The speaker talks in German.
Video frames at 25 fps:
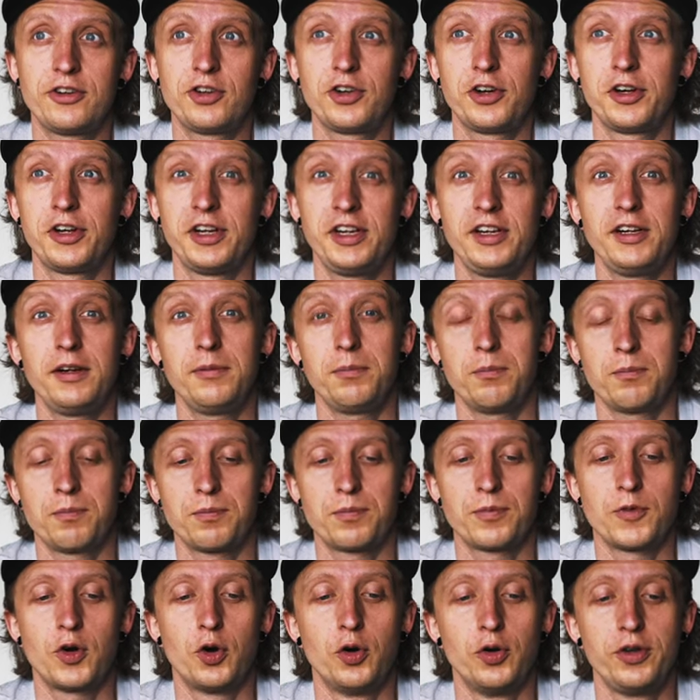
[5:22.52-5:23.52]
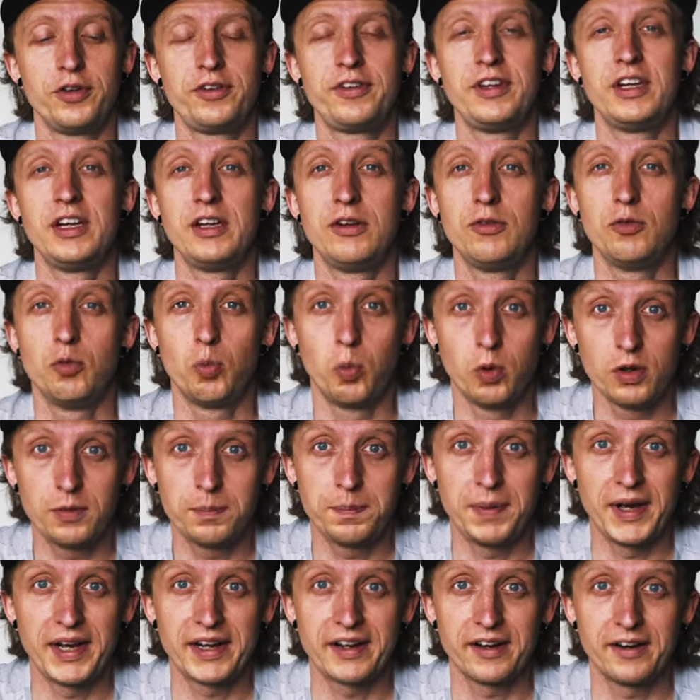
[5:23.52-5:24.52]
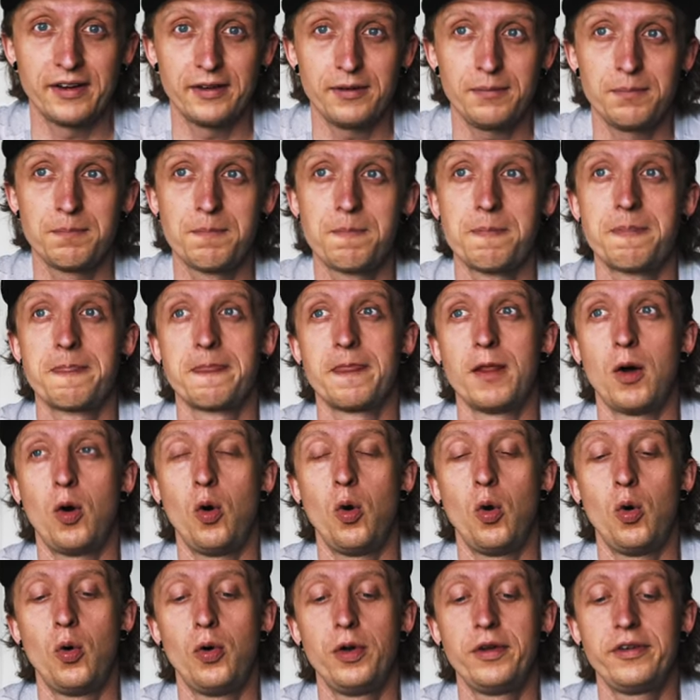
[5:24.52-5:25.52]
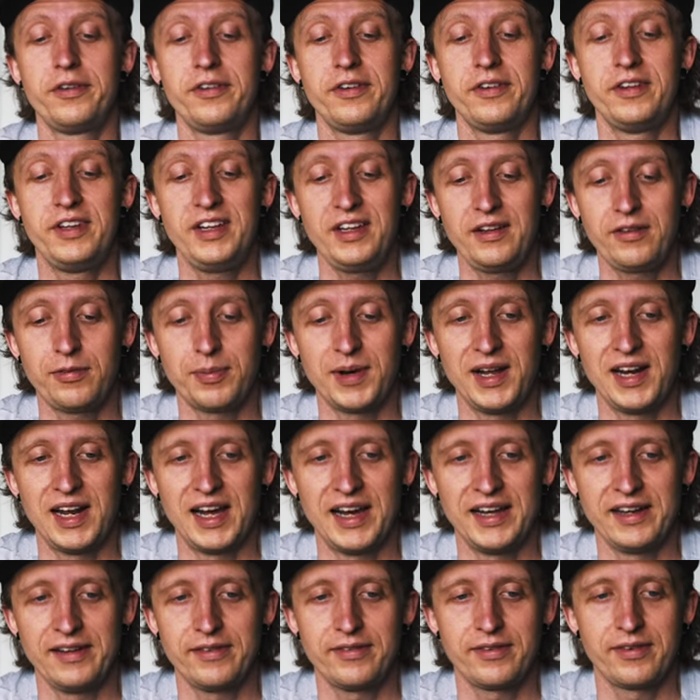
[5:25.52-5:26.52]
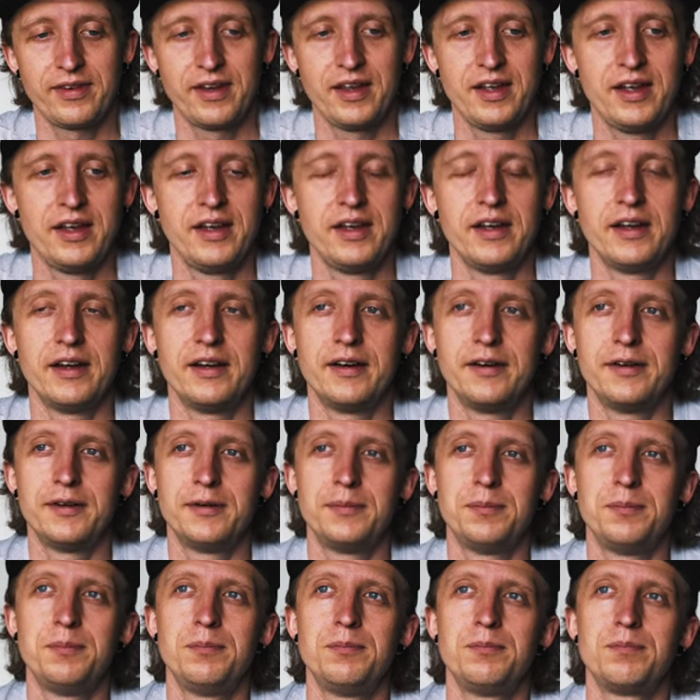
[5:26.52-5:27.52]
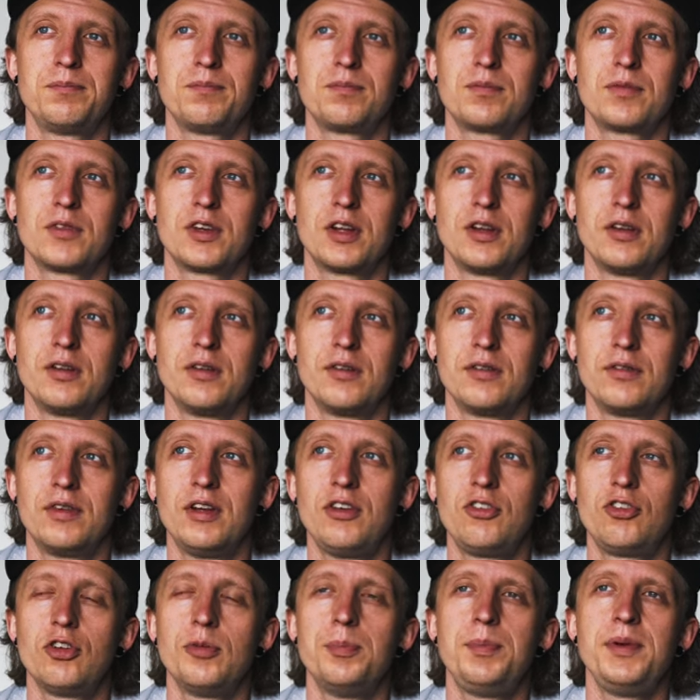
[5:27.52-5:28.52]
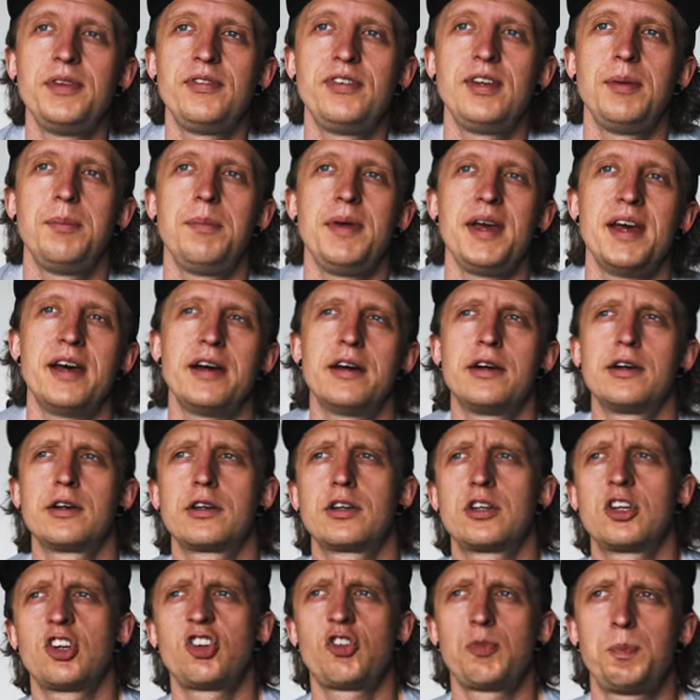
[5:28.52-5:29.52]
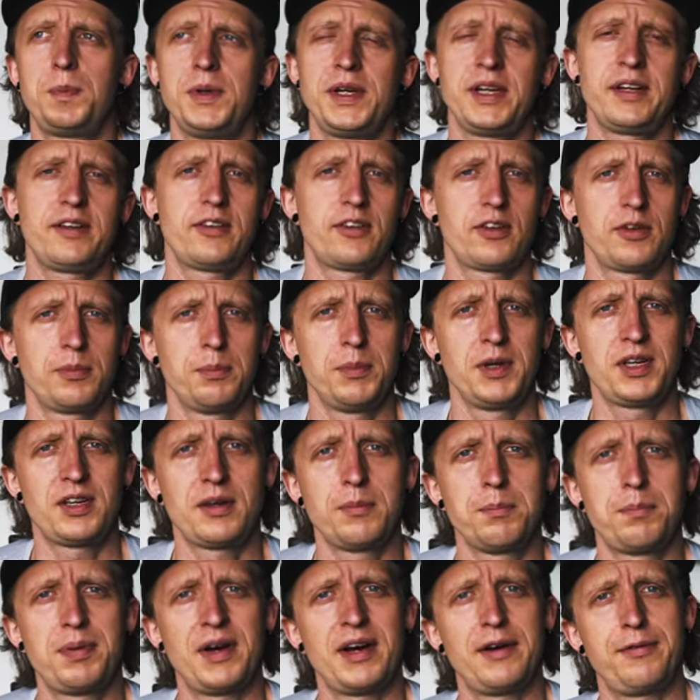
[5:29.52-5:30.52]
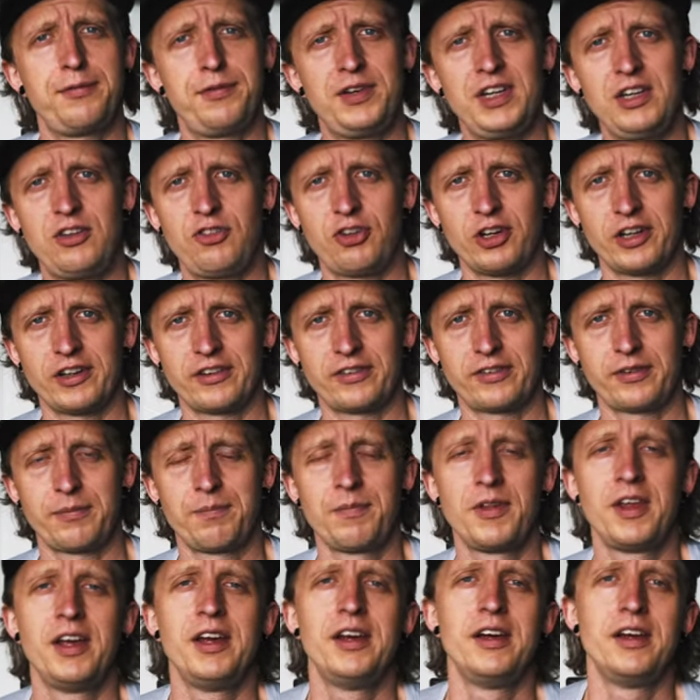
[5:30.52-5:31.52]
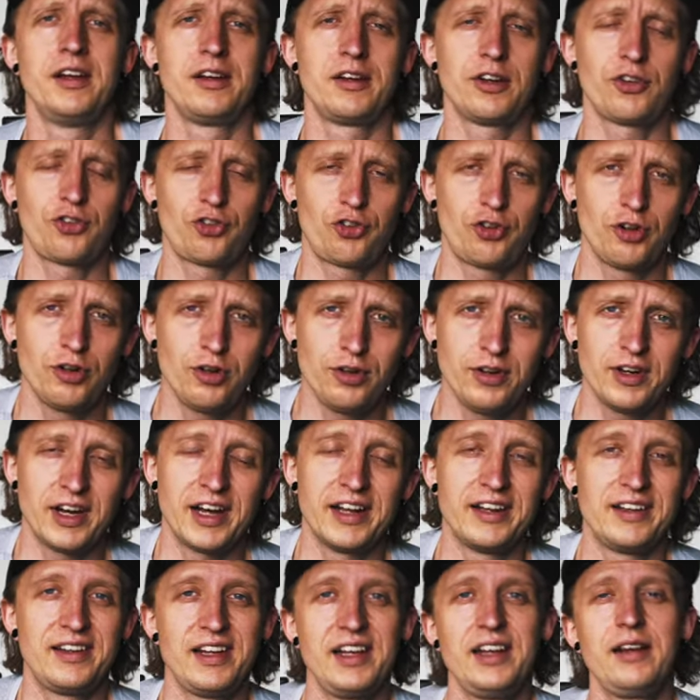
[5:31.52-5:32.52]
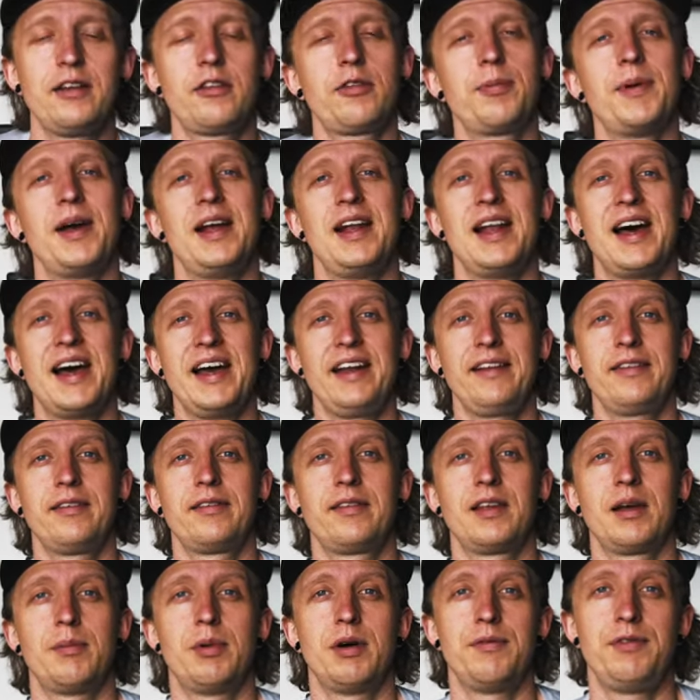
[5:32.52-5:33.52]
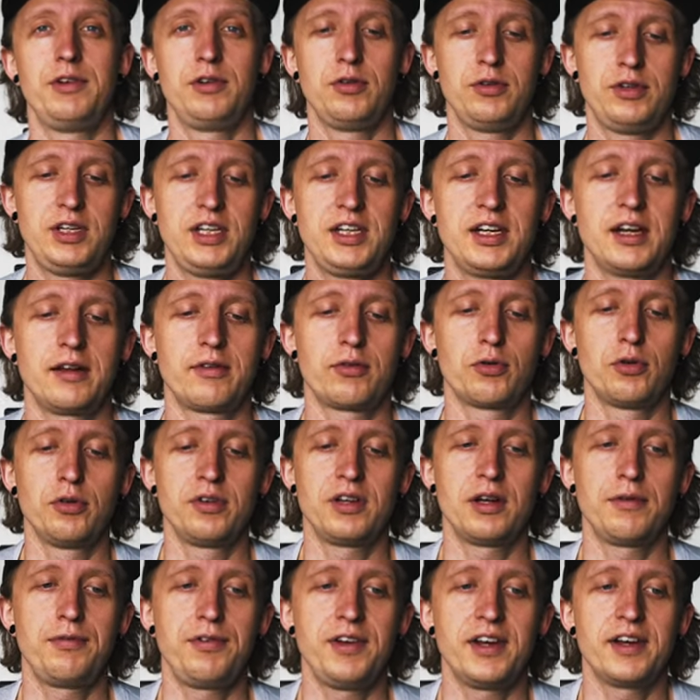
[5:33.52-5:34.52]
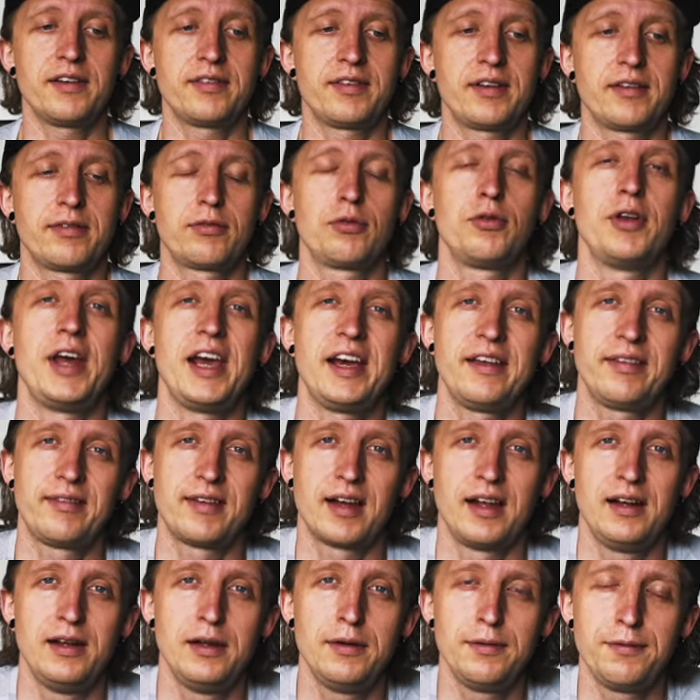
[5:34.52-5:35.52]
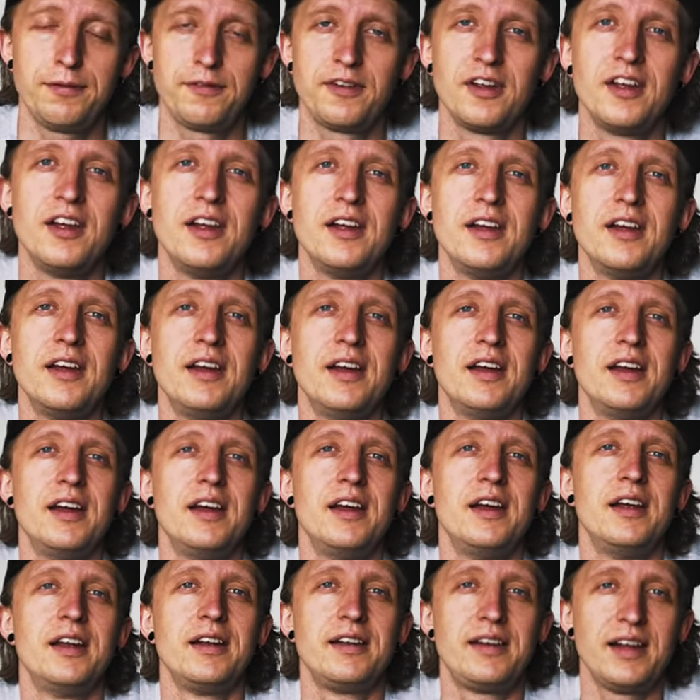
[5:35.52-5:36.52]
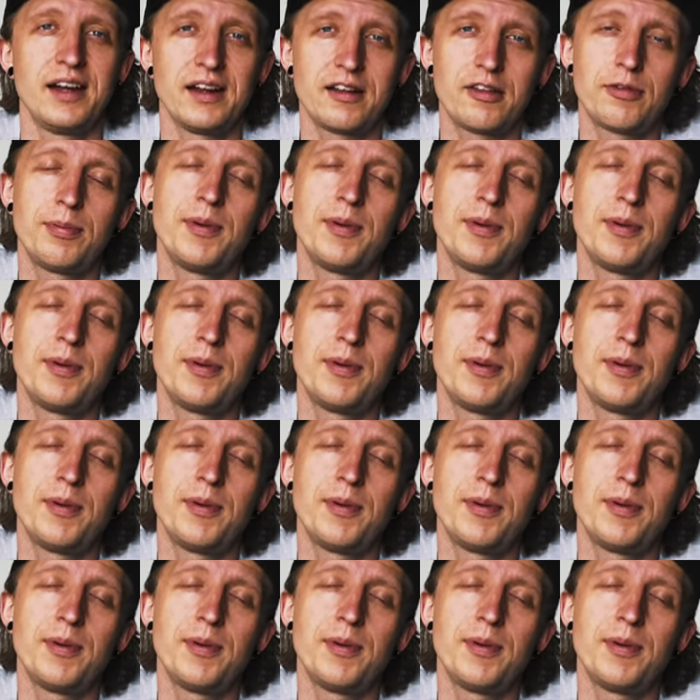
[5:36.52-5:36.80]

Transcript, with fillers: Kyrill und den Woodpecker und die zwei Lines ähm, sind schon ein bisschen mehr gespickt mit ein paar Features. Das Schöne an den zwei Lines ist aber, wenn du die ganz runterfährst, hast du einen extra Lift, der